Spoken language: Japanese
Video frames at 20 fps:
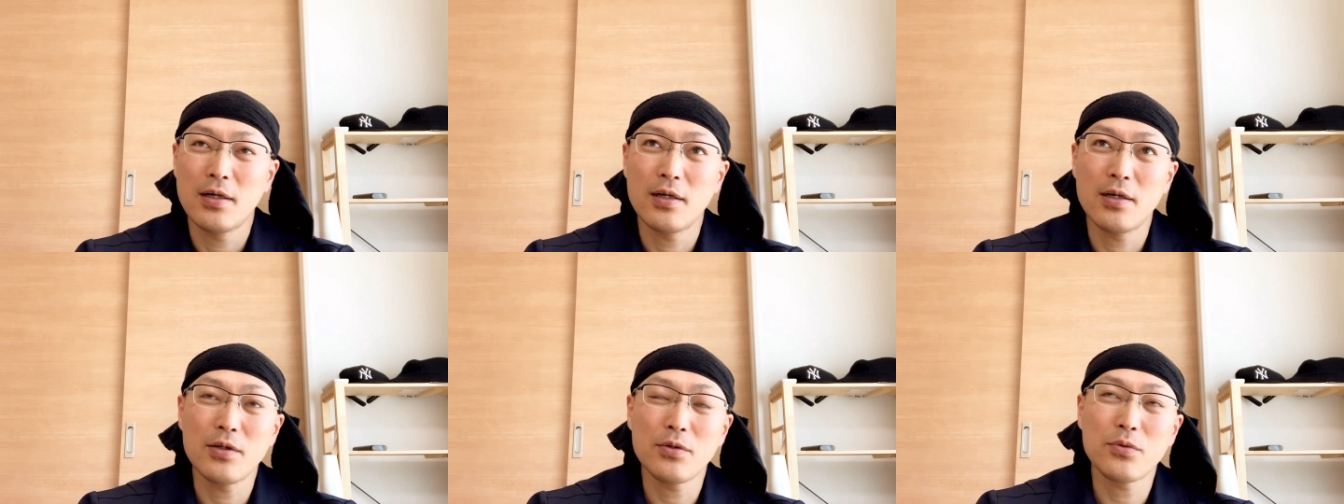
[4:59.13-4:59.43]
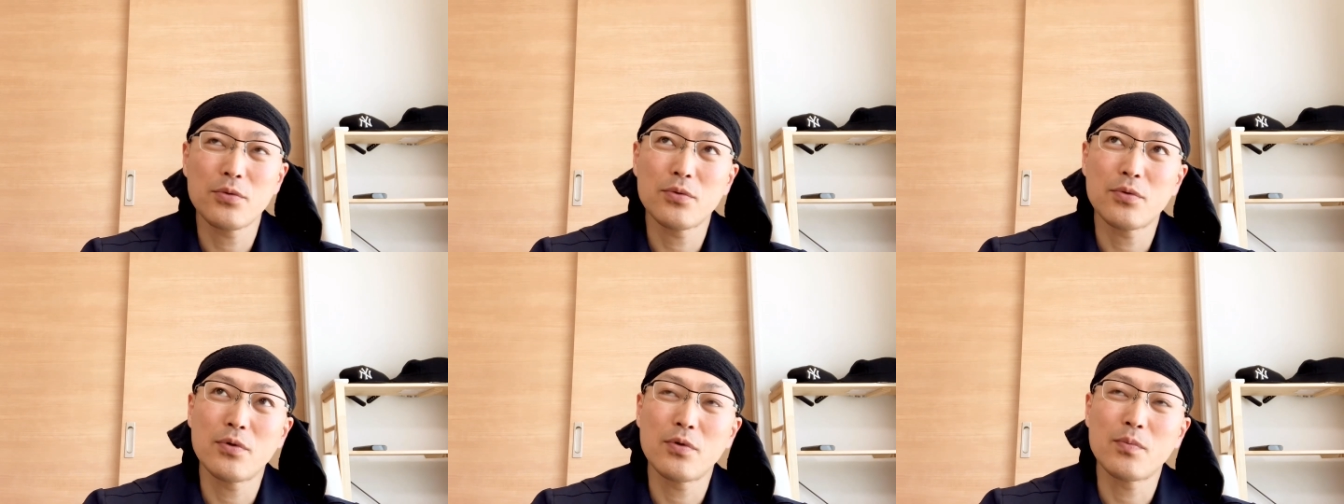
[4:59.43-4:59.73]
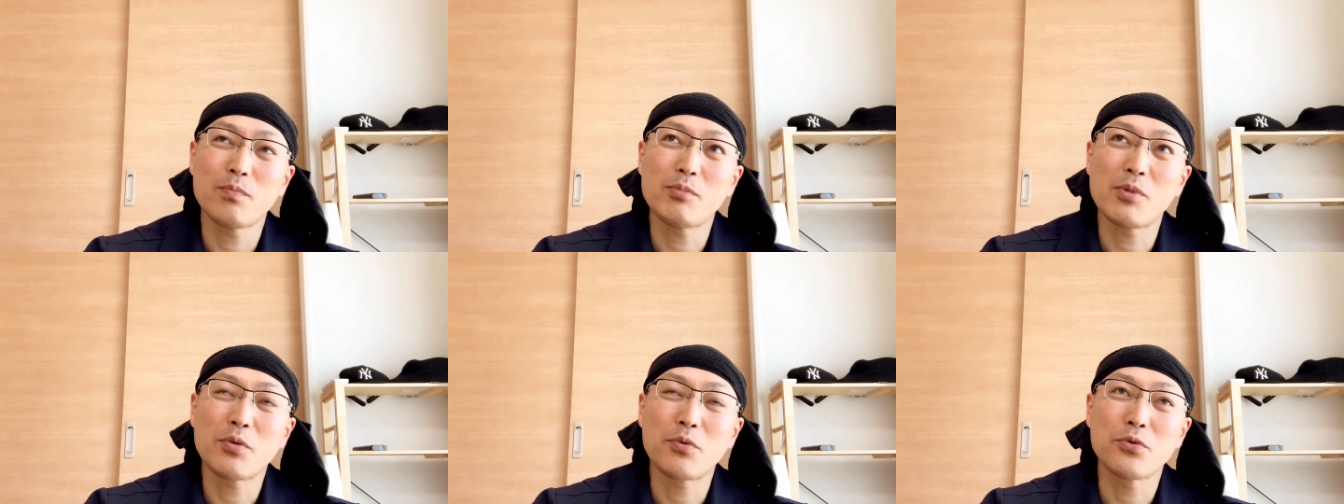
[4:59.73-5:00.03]
あ
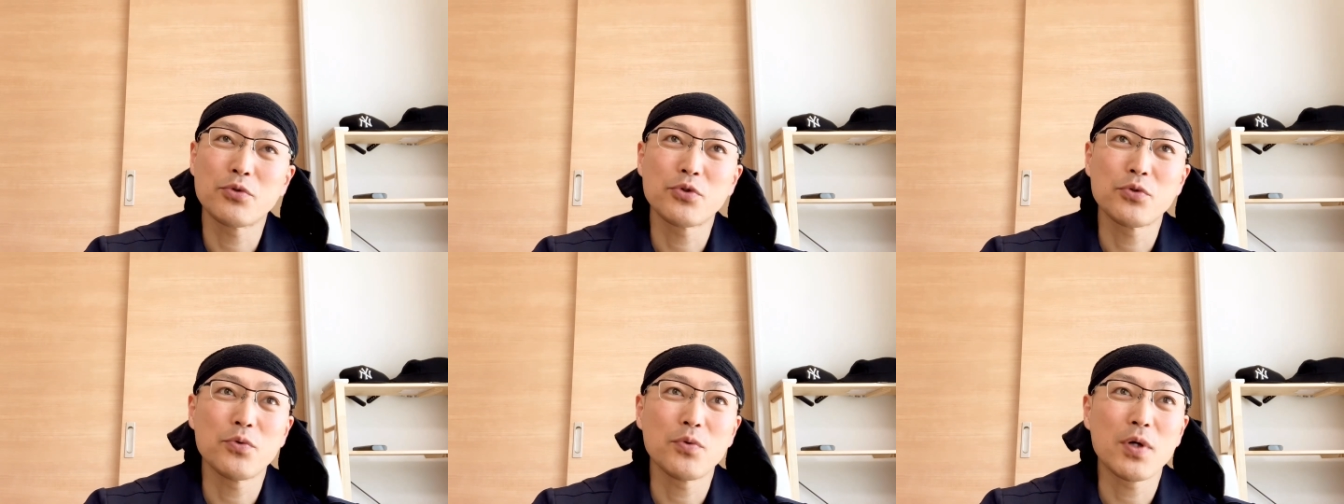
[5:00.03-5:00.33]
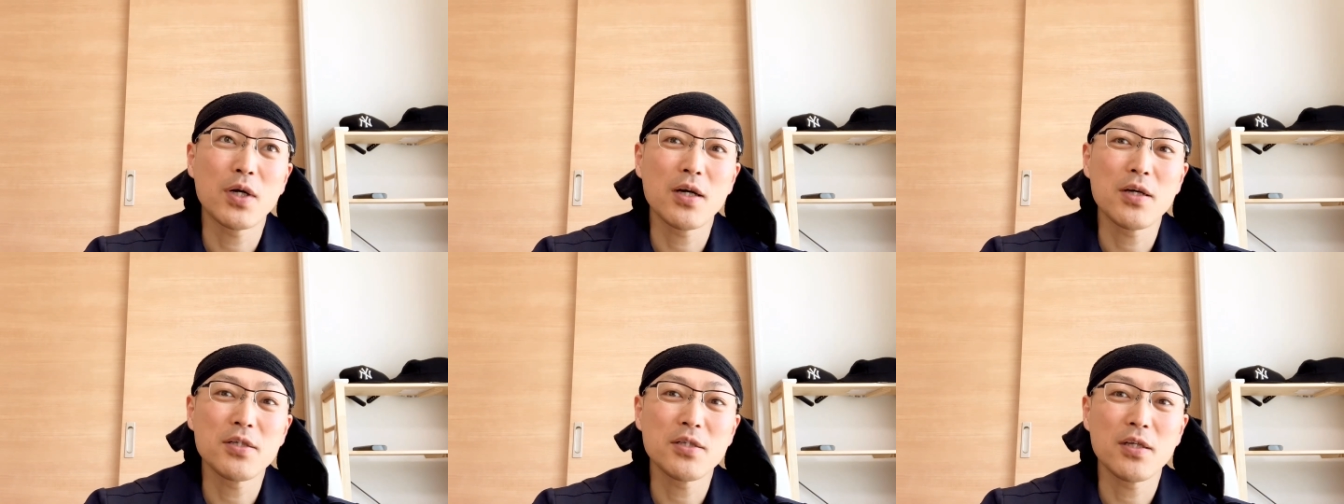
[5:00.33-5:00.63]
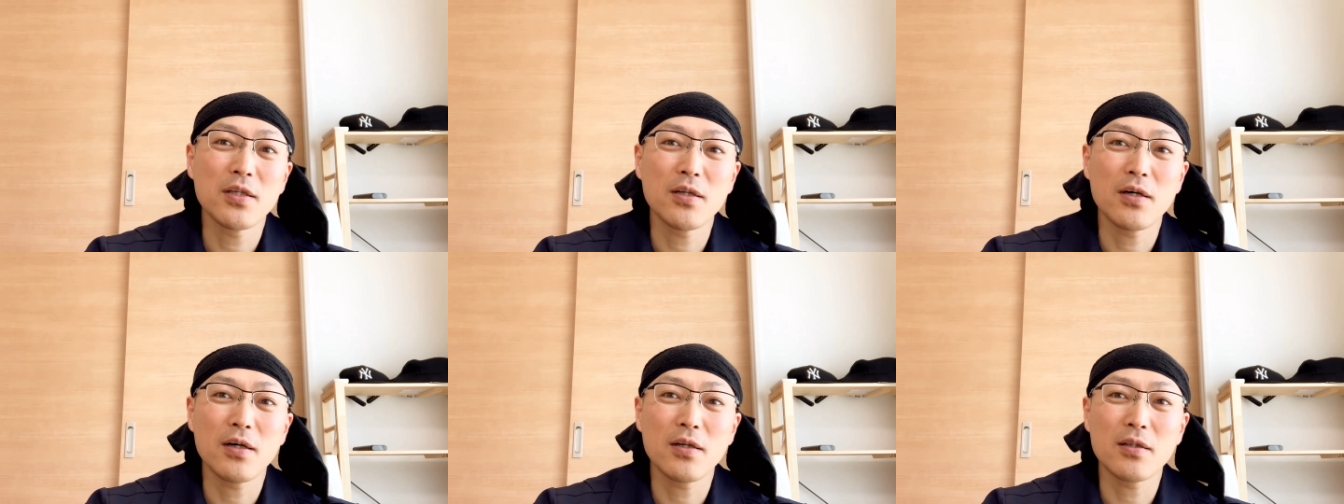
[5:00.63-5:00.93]
と、まあ、ご紹介し
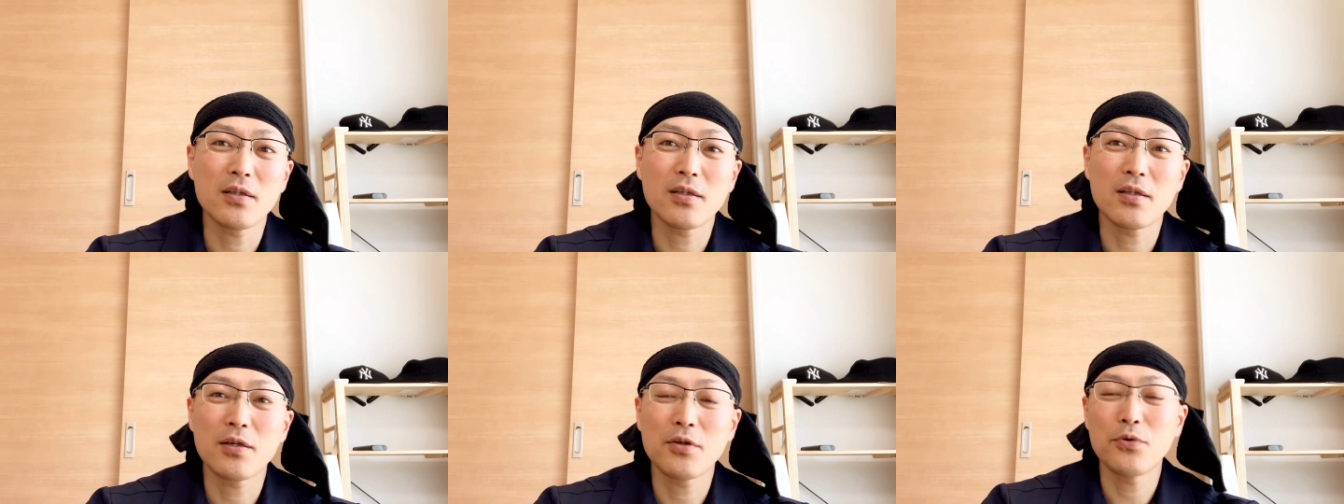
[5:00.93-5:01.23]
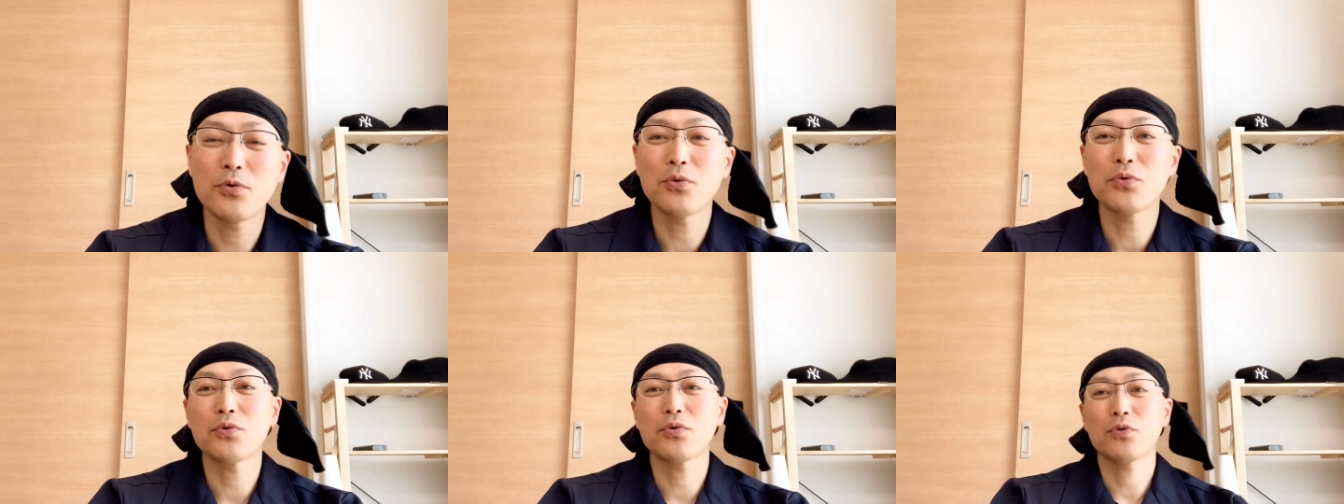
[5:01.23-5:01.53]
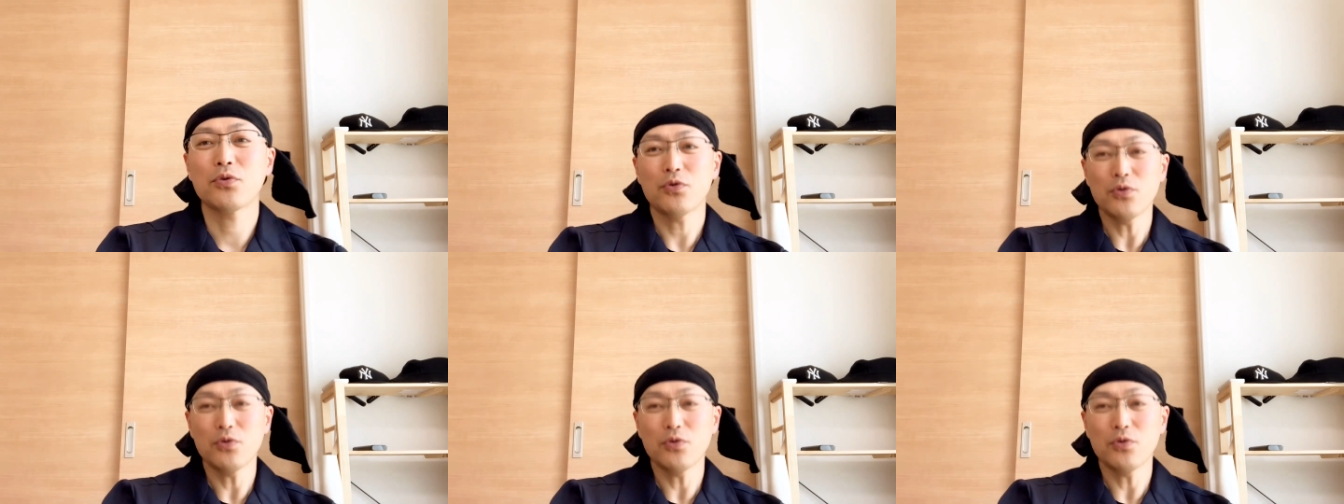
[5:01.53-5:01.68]
てなかった用、